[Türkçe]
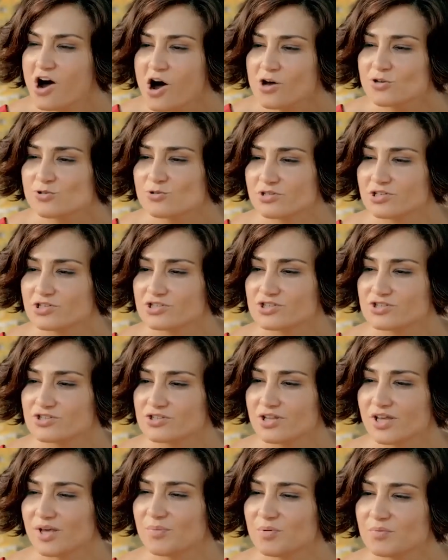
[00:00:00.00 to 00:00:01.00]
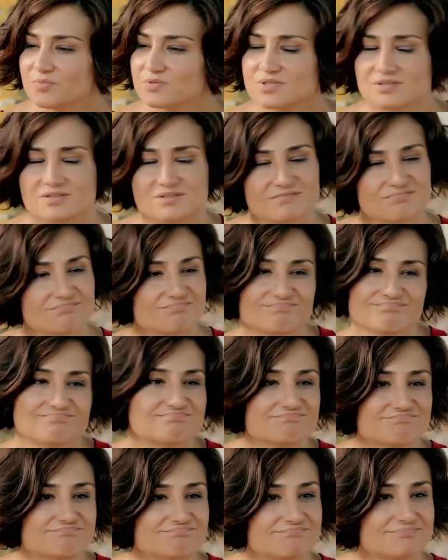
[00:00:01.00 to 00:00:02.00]
kaosu içinde hepimiz
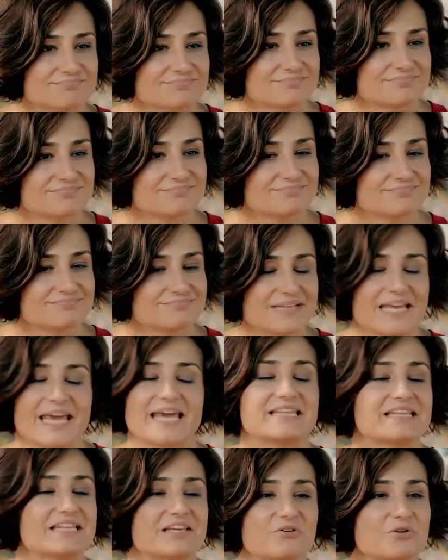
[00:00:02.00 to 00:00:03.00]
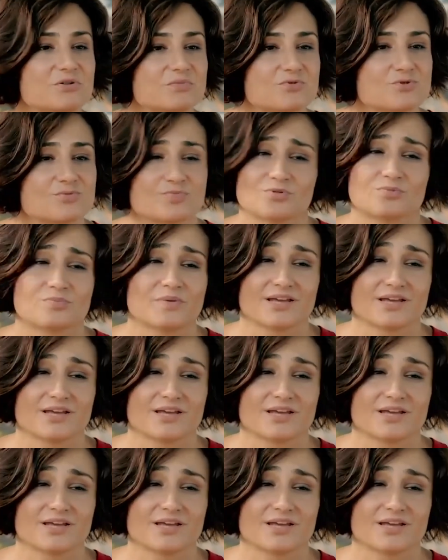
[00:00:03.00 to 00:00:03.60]
kendi yolumuzu